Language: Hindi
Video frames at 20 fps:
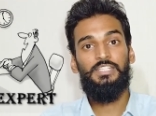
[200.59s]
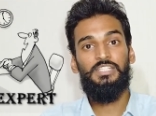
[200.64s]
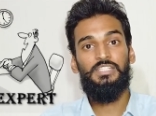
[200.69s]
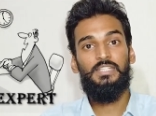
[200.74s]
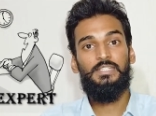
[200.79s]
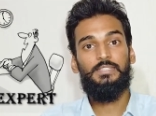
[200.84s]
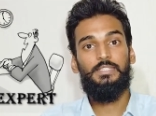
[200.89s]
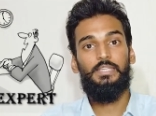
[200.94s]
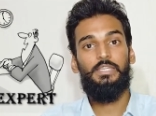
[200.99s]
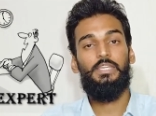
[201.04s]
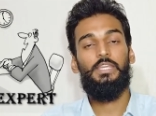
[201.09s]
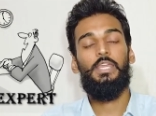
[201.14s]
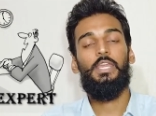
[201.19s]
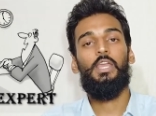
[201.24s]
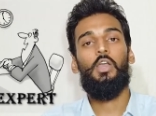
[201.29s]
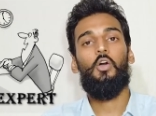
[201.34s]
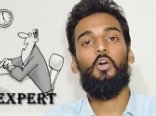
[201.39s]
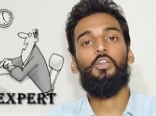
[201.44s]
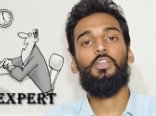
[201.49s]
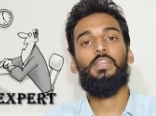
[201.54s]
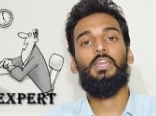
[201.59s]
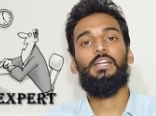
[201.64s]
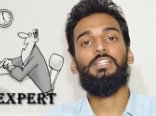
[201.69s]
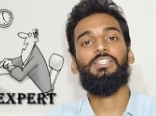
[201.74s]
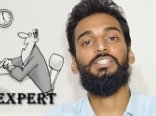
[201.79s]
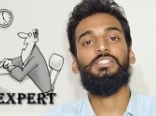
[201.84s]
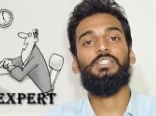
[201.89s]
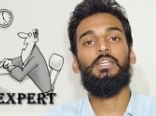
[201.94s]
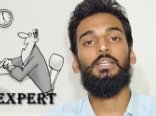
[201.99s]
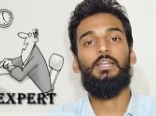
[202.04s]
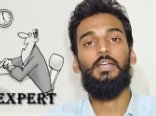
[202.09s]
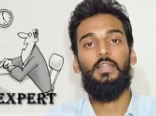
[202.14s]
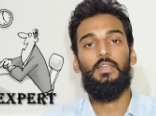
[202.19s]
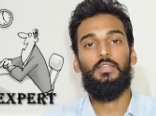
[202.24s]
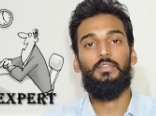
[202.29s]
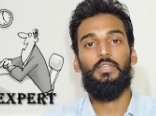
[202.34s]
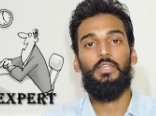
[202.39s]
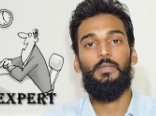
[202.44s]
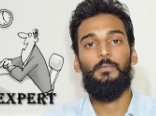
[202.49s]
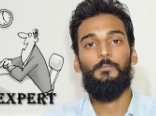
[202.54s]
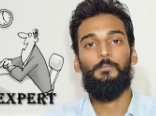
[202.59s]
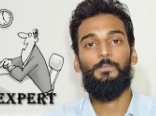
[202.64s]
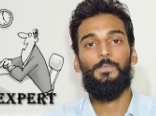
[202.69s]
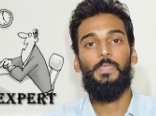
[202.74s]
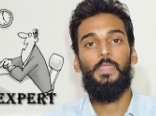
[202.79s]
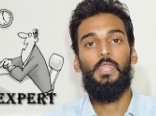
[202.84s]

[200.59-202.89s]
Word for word: चीज़ें सही हैं और क्या चीज़ें गलत हैं